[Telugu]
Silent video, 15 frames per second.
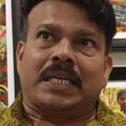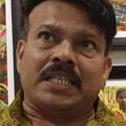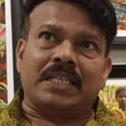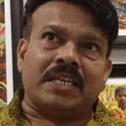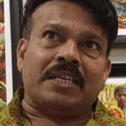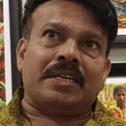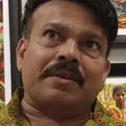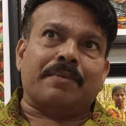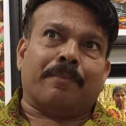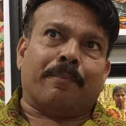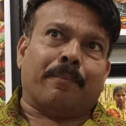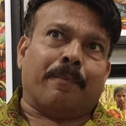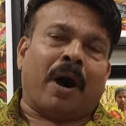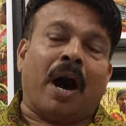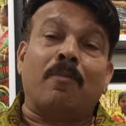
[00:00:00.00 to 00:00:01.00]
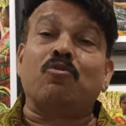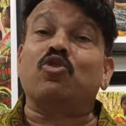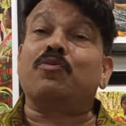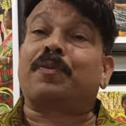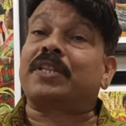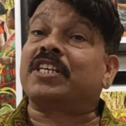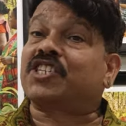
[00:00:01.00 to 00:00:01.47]
ఇది
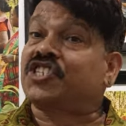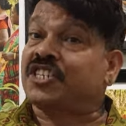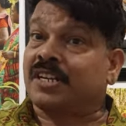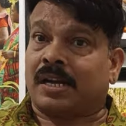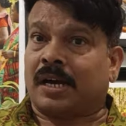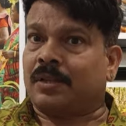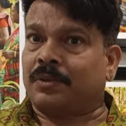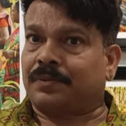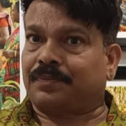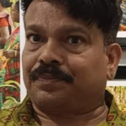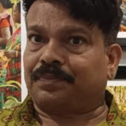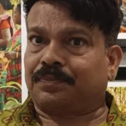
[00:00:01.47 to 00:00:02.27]
మామూలు ప్రదర్శన కాదు